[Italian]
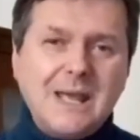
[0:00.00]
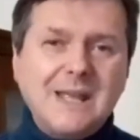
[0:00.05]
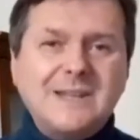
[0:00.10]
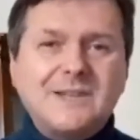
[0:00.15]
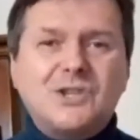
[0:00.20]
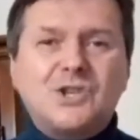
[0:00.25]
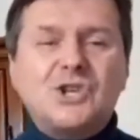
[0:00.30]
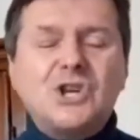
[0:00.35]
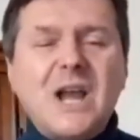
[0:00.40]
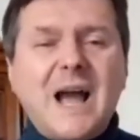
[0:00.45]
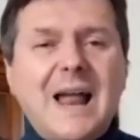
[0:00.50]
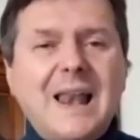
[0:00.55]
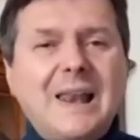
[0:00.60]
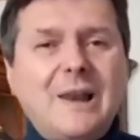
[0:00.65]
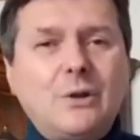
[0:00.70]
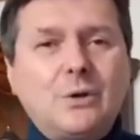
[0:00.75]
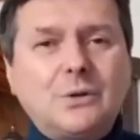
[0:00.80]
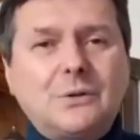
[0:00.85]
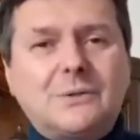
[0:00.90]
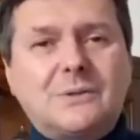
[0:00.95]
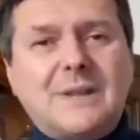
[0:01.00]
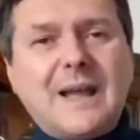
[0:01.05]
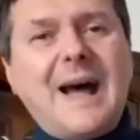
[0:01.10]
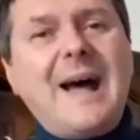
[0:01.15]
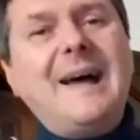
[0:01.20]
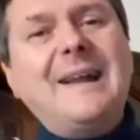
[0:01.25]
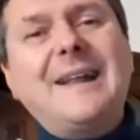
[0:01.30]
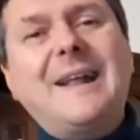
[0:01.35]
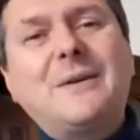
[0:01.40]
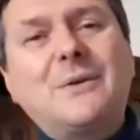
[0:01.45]
ci
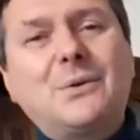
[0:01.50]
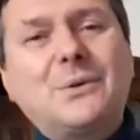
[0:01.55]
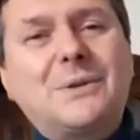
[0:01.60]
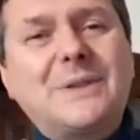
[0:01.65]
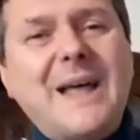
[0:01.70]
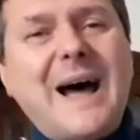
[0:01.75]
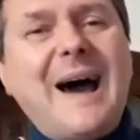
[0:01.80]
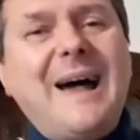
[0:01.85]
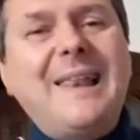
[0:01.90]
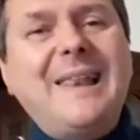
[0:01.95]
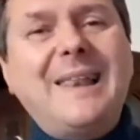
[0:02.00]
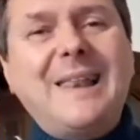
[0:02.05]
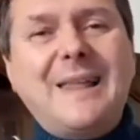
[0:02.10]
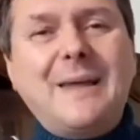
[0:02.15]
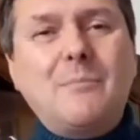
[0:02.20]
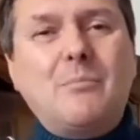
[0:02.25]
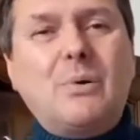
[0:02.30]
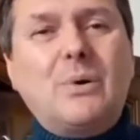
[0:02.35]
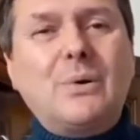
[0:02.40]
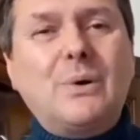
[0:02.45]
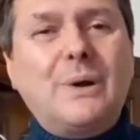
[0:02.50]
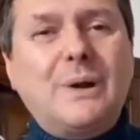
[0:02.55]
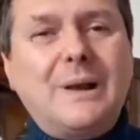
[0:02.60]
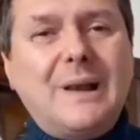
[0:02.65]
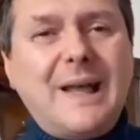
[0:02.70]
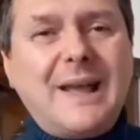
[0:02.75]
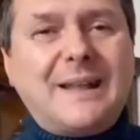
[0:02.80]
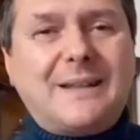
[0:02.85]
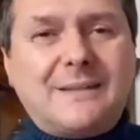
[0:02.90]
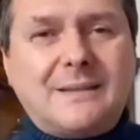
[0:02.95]
allontanano dalle
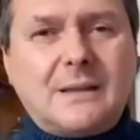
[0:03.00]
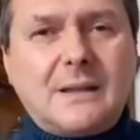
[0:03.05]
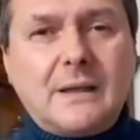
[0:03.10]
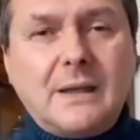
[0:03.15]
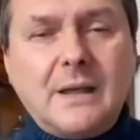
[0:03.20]
bollette.